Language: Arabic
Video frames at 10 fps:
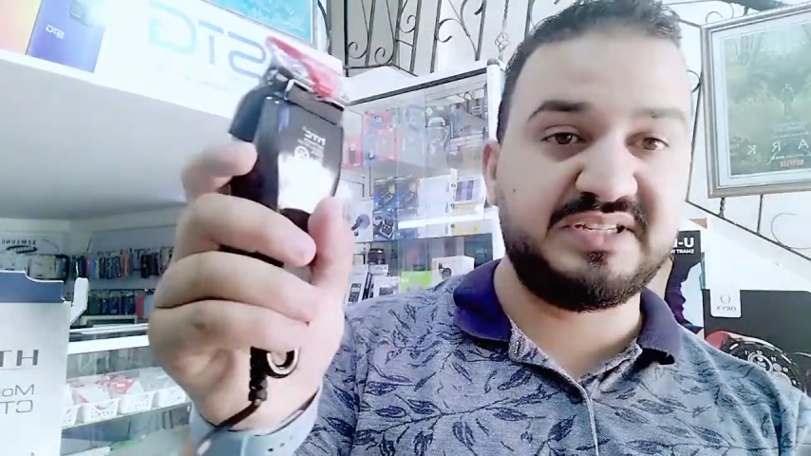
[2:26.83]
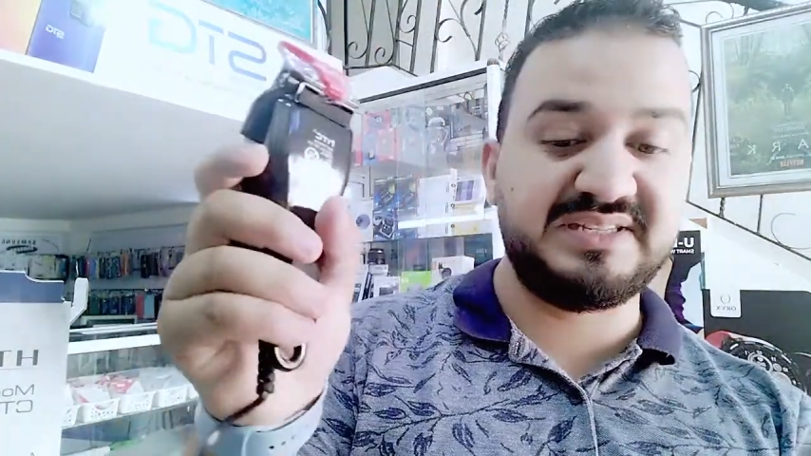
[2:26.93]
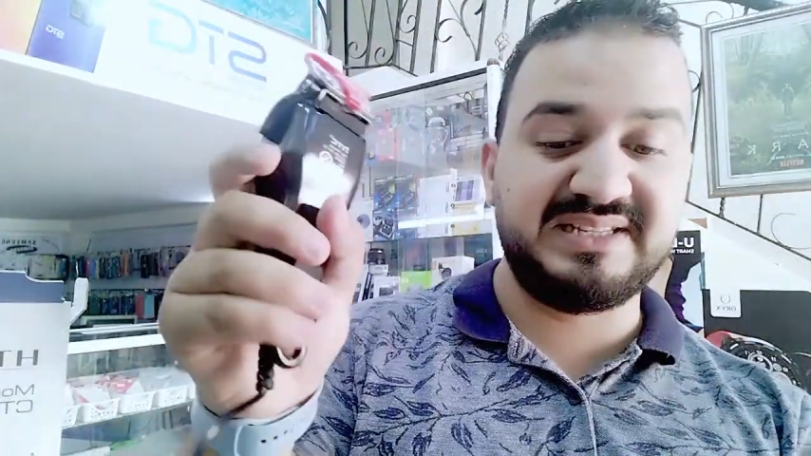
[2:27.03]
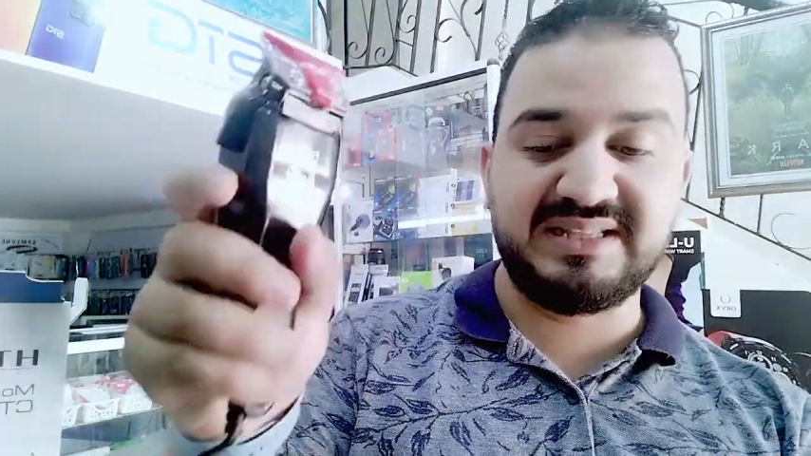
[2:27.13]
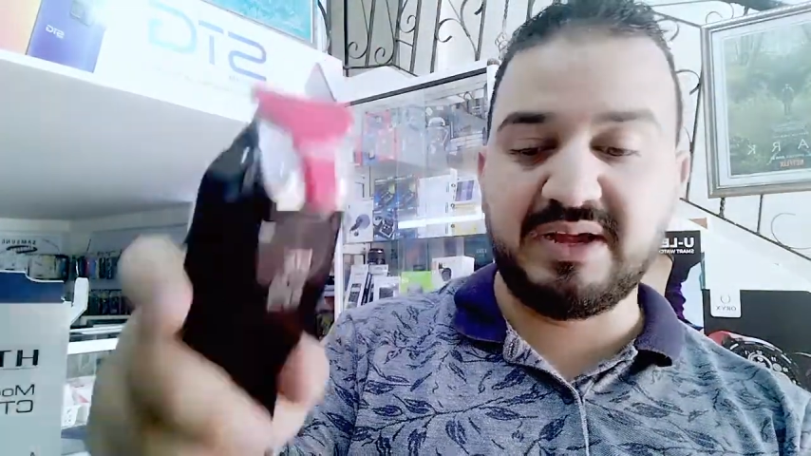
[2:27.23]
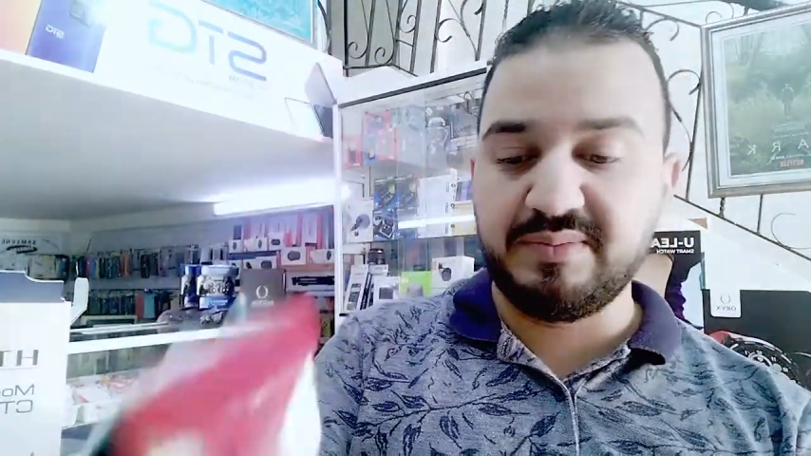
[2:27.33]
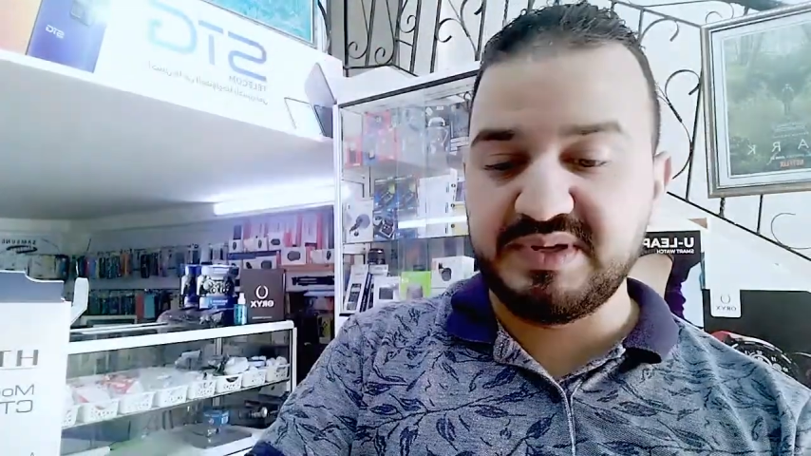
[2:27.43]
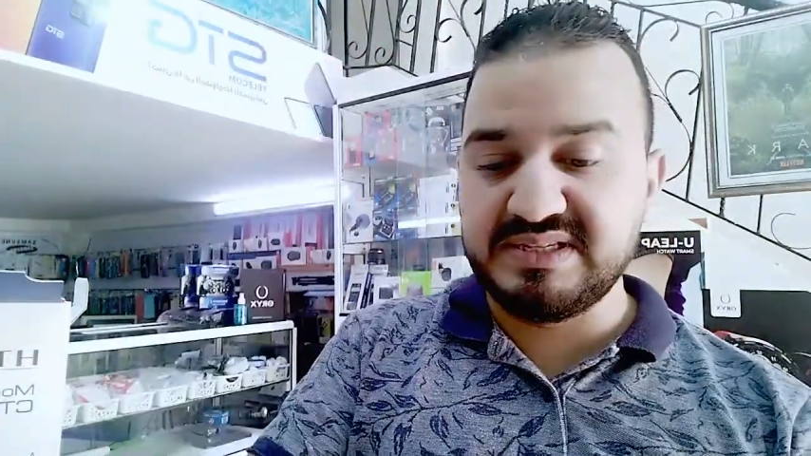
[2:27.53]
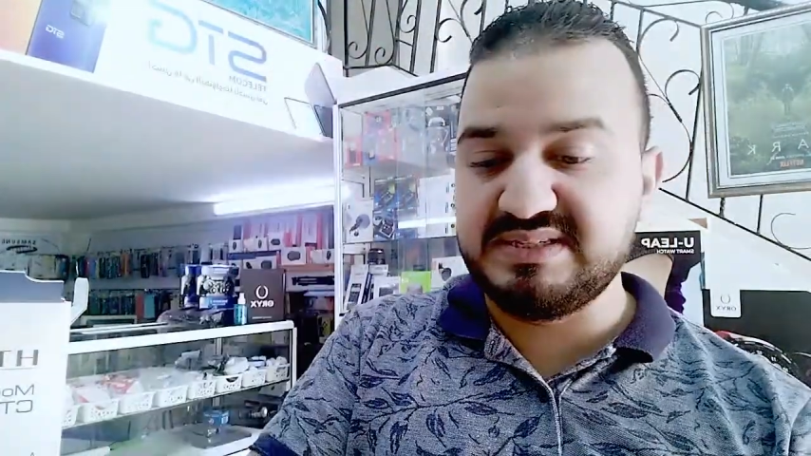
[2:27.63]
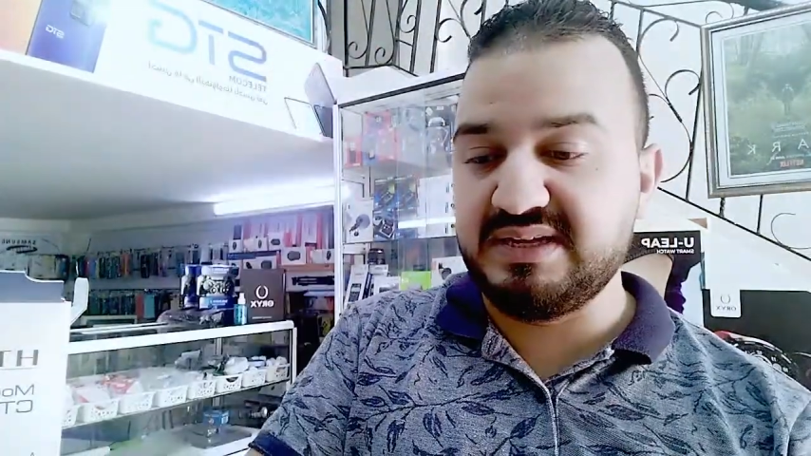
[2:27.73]
سي تلقى بين
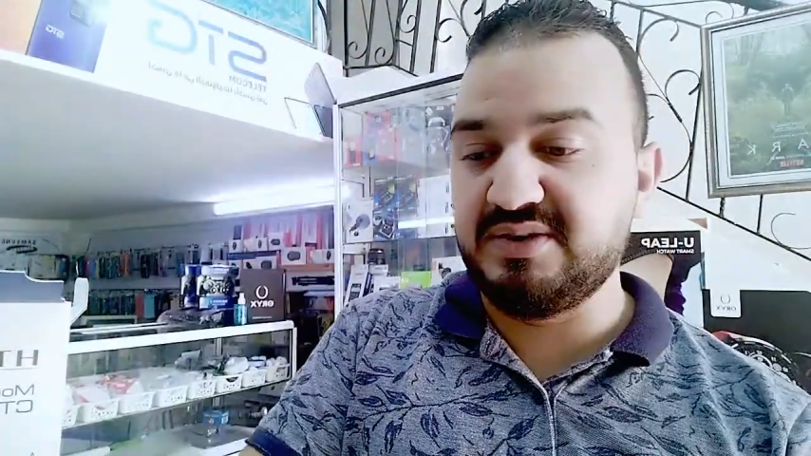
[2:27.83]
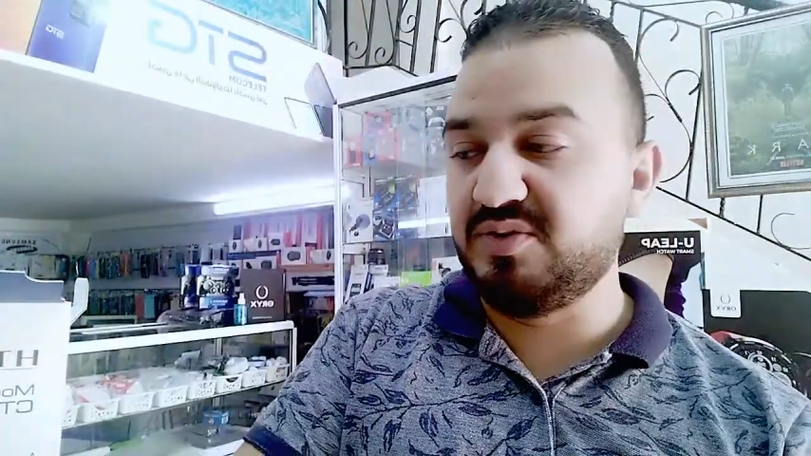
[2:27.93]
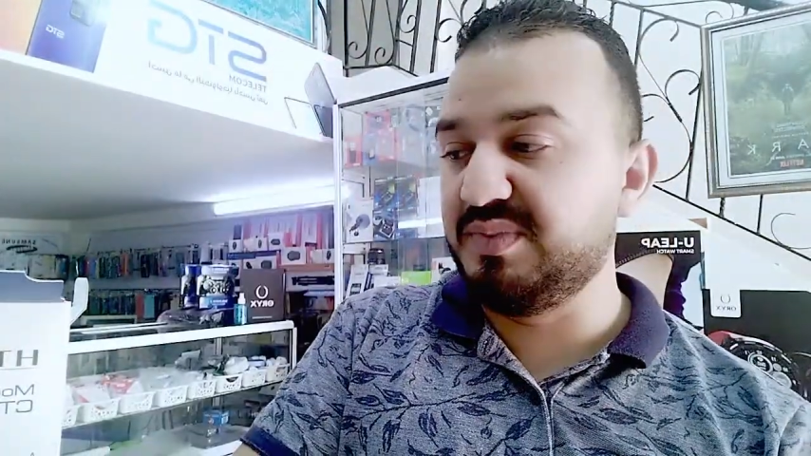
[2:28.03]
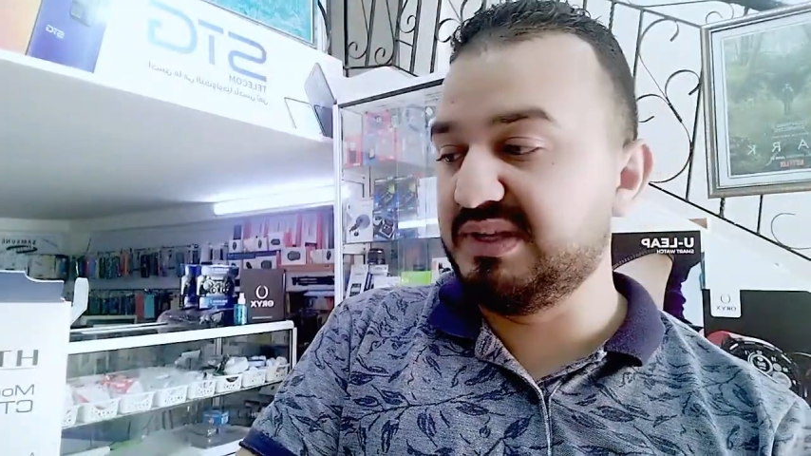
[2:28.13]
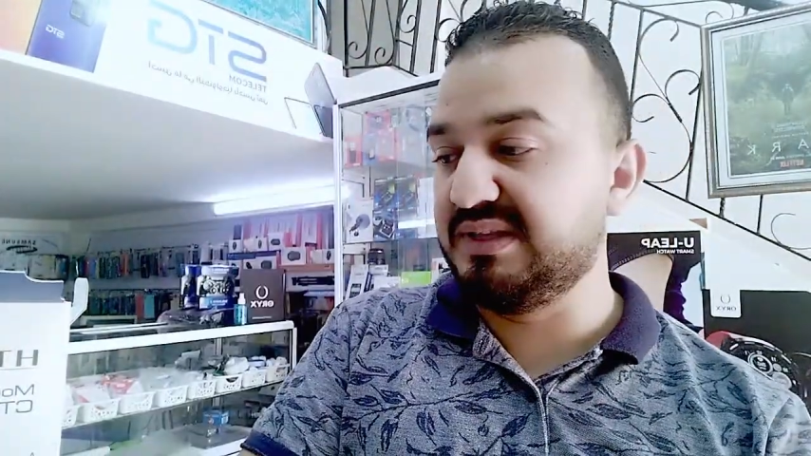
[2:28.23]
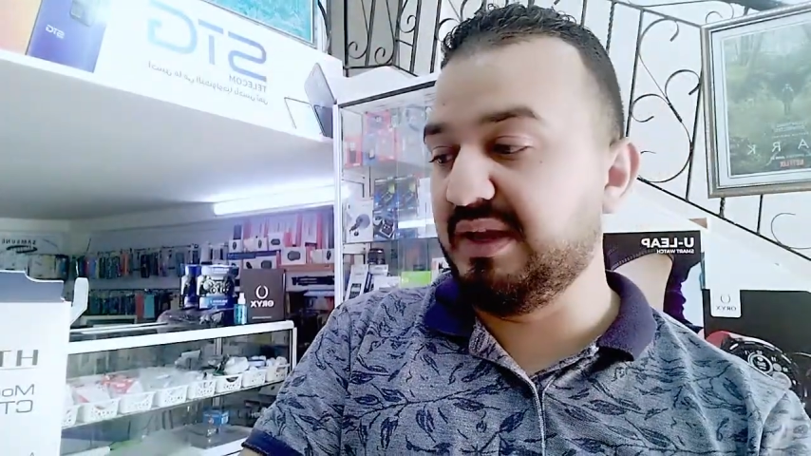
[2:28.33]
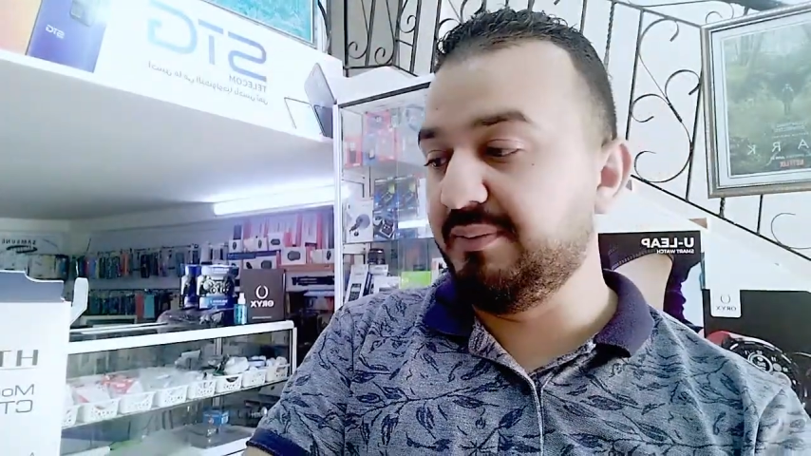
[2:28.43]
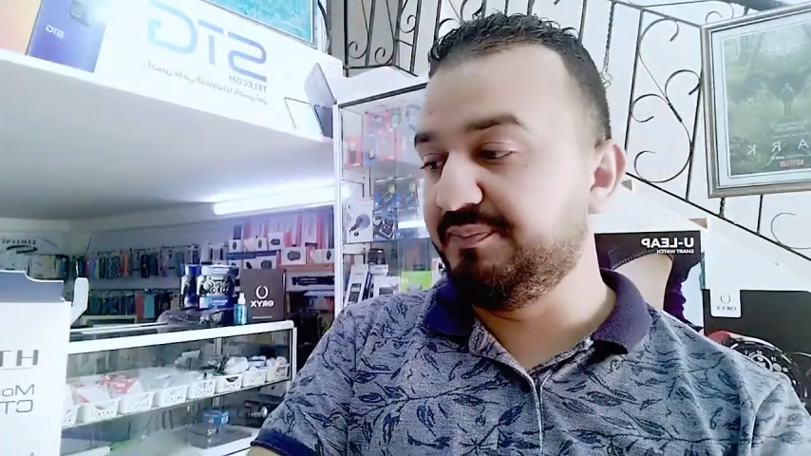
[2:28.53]
90 و 100 درهم